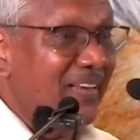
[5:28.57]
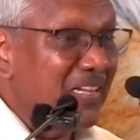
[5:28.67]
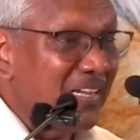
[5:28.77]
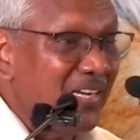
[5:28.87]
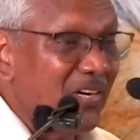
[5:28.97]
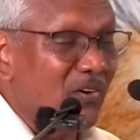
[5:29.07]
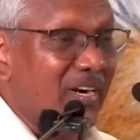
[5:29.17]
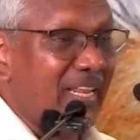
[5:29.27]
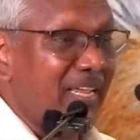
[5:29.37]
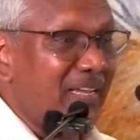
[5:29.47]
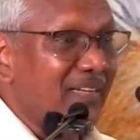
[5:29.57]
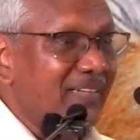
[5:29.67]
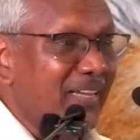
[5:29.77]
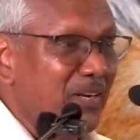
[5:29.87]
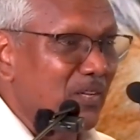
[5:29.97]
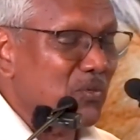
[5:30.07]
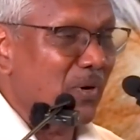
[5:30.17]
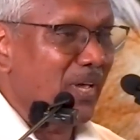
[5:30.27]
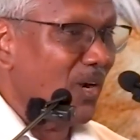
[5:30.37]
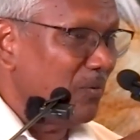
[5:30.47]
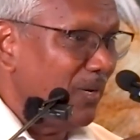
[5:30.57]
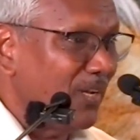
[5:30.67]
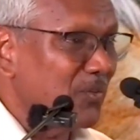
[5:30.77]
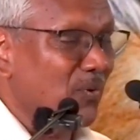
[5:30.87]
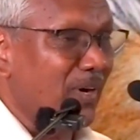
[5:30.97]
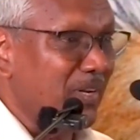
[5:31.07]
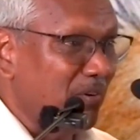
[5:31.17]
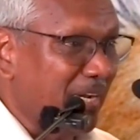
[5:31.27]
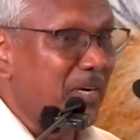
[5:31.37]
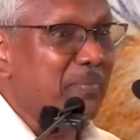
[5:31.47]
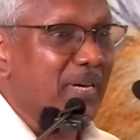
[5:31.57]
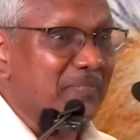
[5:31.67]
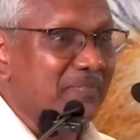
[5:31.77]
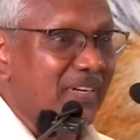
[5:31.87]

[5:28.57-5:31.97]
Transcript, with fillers: லிங்கு அவர்களை என்ன சொன்னாலும் லிங்கு சொன்னாலும் அவர் கேட்பார்